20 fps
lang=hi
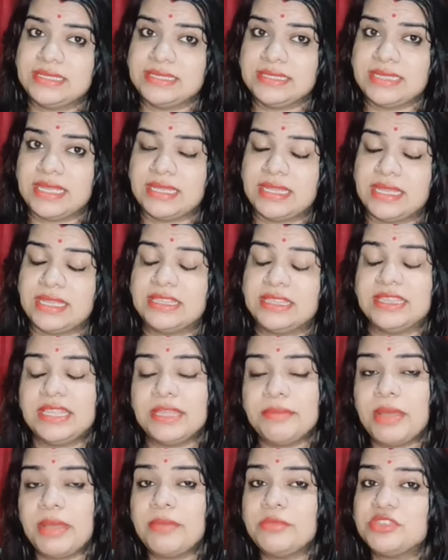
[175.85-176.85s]
ज़्यादा
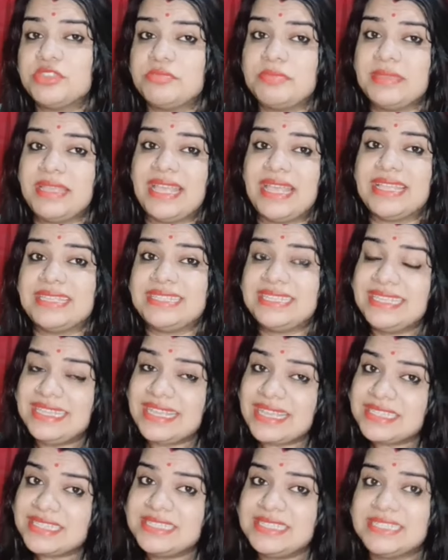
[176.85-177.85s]
तब हम उसमें ऐसी
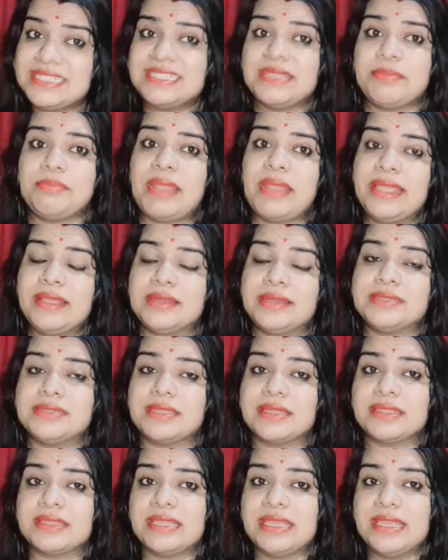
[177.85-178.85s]
क्या चीज़ अप्लाई कर
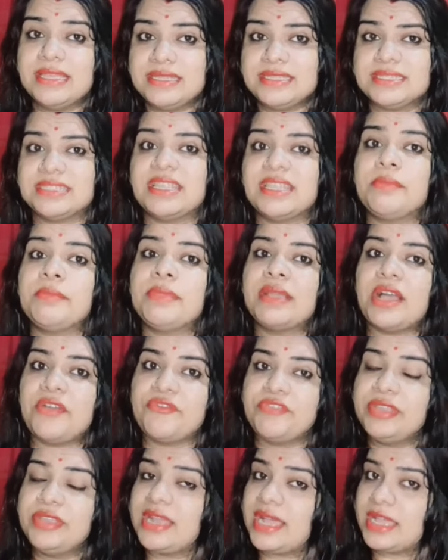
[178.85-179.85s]
सकते हैं जिससे हमें
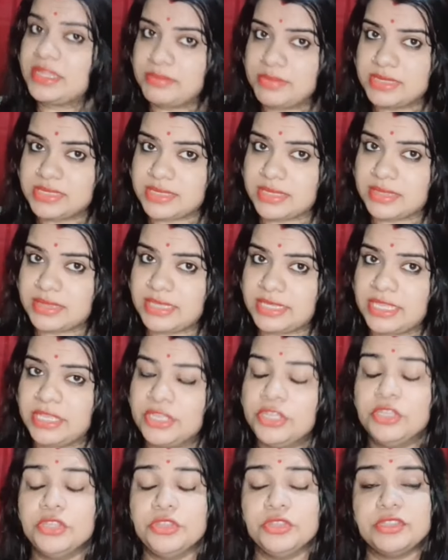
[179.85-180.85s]
काफ़ी राहत मिल सकती है
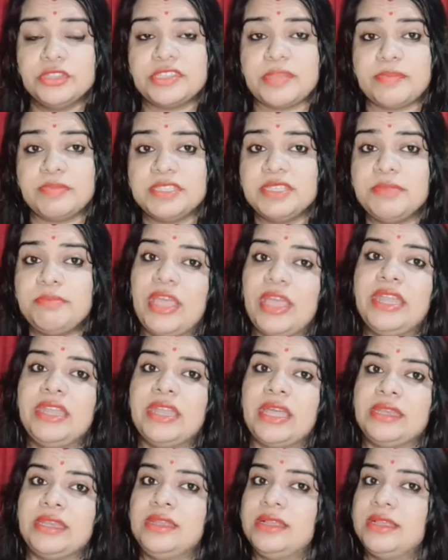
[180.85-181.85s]
तो सबसे पहले
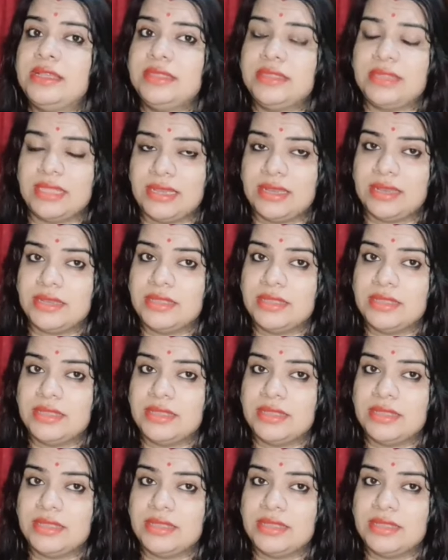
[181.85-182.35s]
नारियल का तेल